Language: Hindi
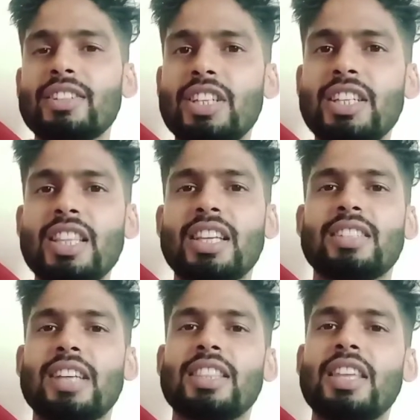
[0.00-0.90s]
चीज़ें
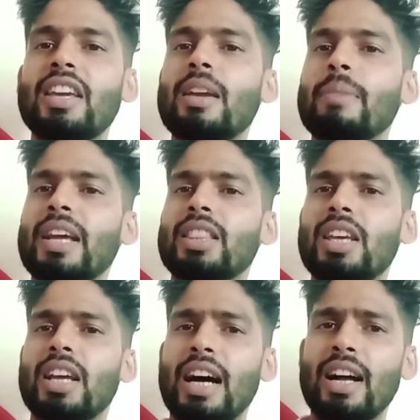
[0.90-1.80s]
दर्शाती हैं कि व्यक्ति
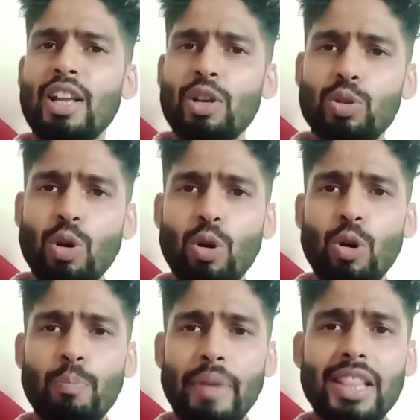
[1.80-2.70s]
का जो
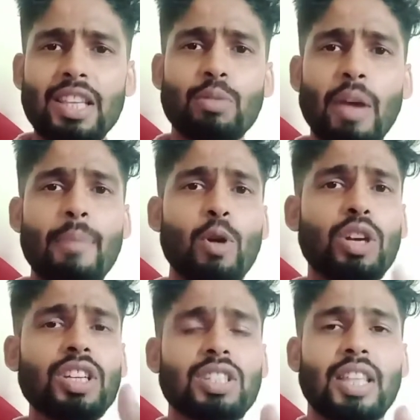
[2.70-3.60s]
व्यक्तित्व है वो
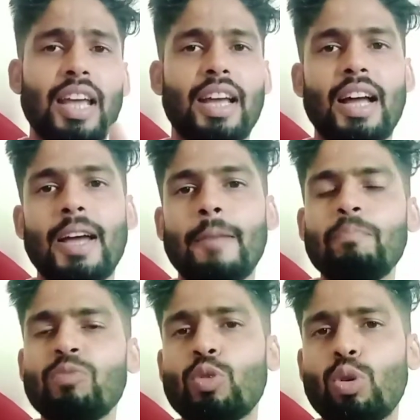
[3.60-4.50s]
किस तरह का है
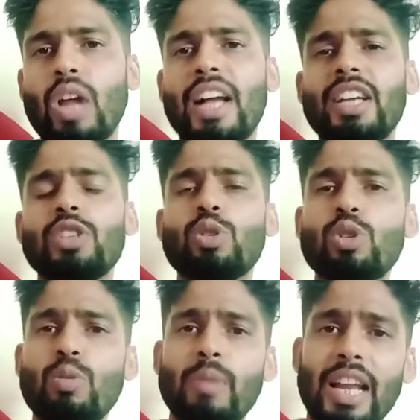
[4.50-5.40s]
तो राकेश
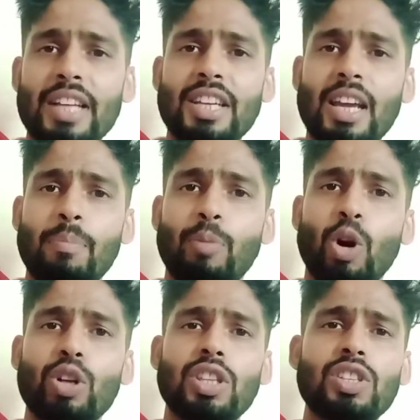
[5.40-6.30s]
झुंझुनवाला जी एक
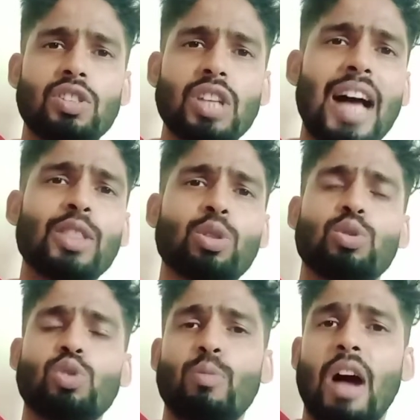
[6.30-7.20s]
बहुत ही शांत
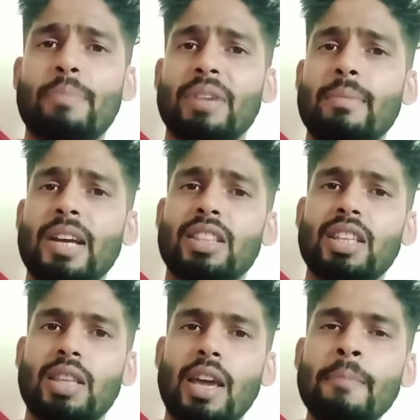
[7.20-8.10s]
स्वभाव के व्यक्ति
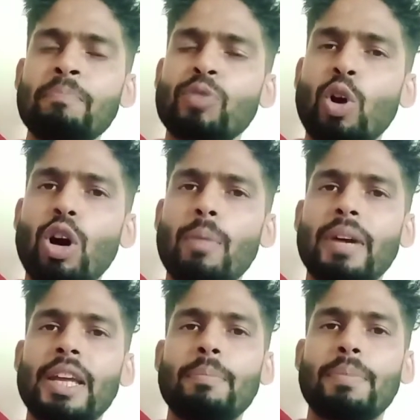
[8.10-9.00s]
थे और
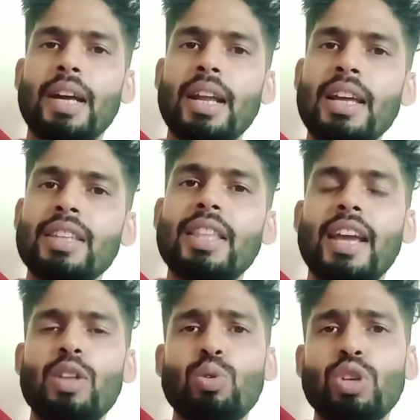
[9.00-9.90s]
वहीं पर
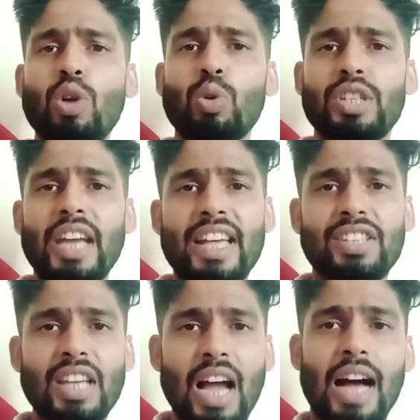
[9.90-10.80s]
देखें तो उनकी कुछ
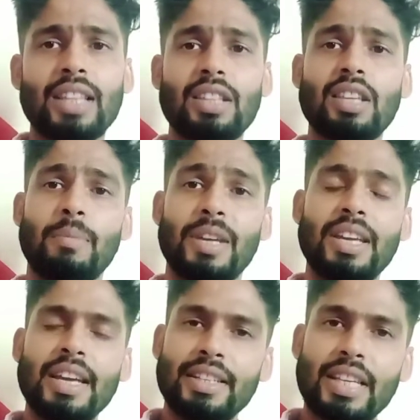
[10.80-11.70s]
ऐसी आदतें भी
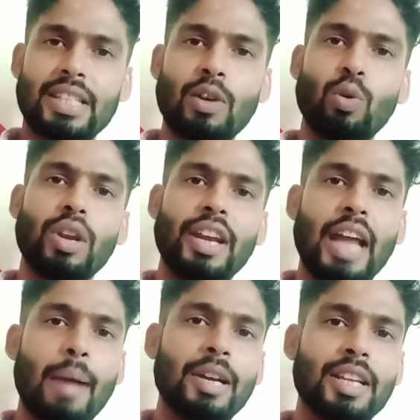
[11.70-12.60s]
जैसे उन्हें
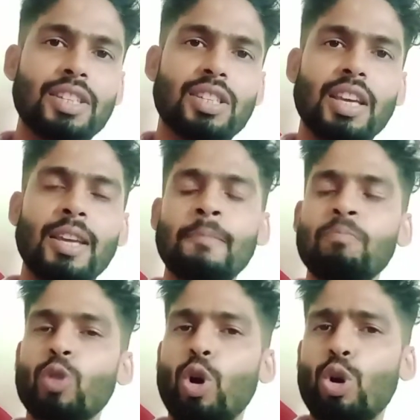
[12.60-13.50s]
डायबिटीज़ थी
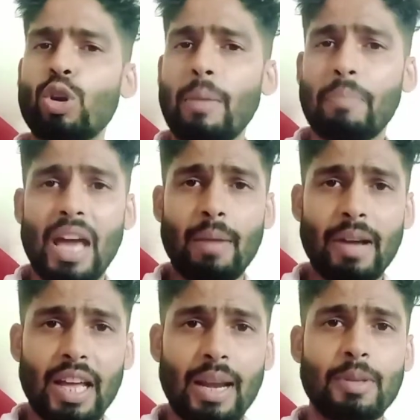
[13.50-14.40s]
और उनके पैर
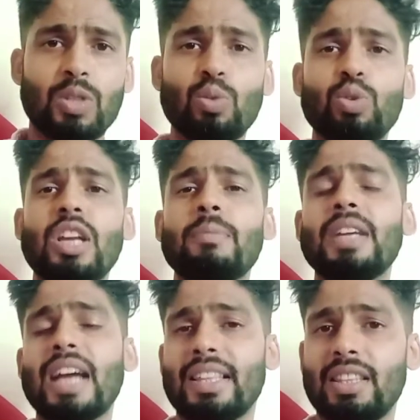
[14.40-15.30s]
वगैरह में सूजन
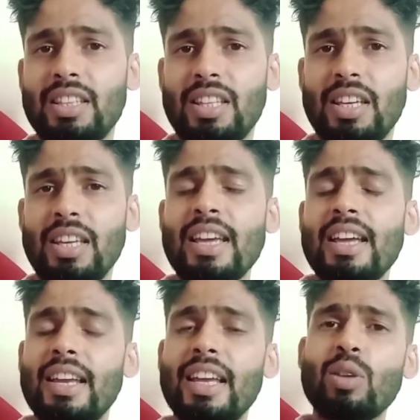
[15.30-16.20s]
भी आती थी
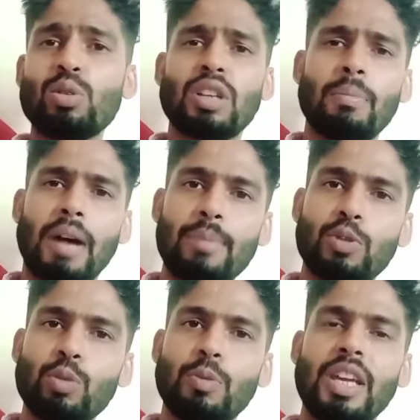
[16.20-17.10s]
लेकिन उसके
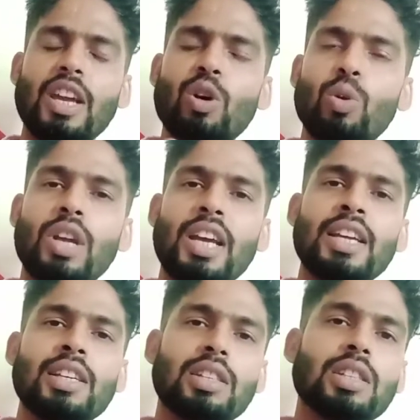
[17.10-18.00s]
बावजूद भी उन्हें
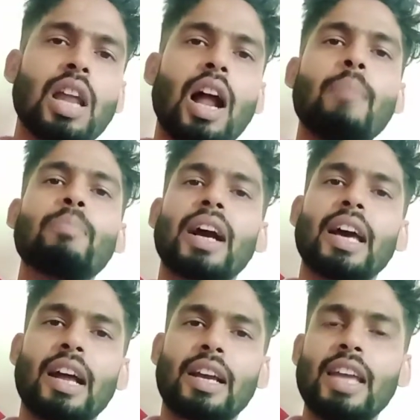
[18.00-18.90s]
शराब
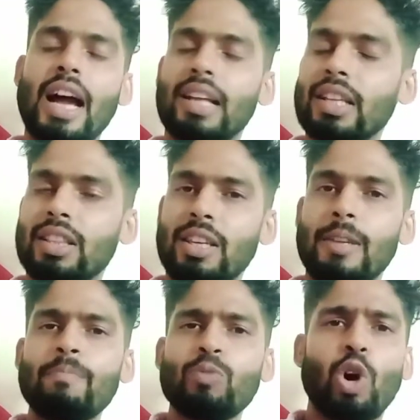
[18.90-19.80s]
वगैरह की आदत थी
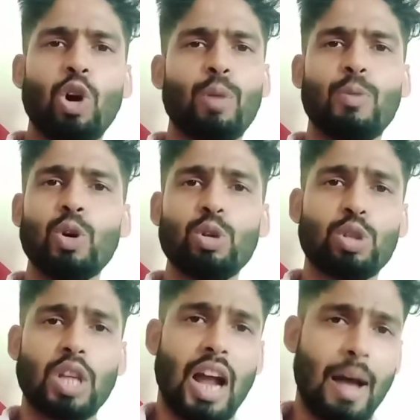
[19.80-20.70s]
और वो
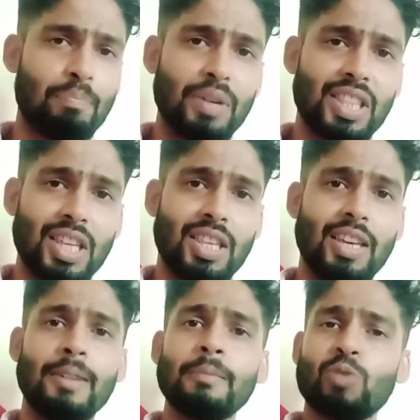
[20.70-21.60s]
शराब पीते
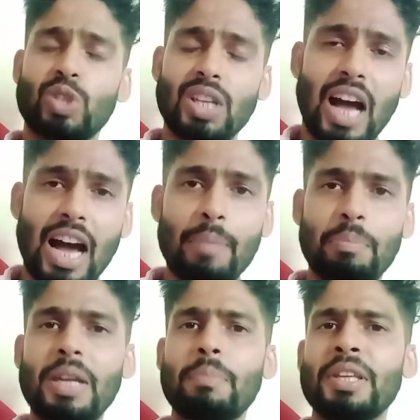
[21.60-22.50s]
थे सिगार
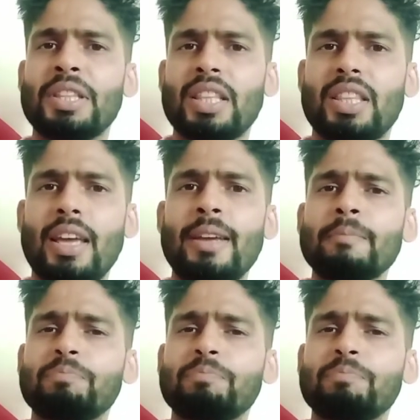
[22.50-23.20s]
भी पीते थे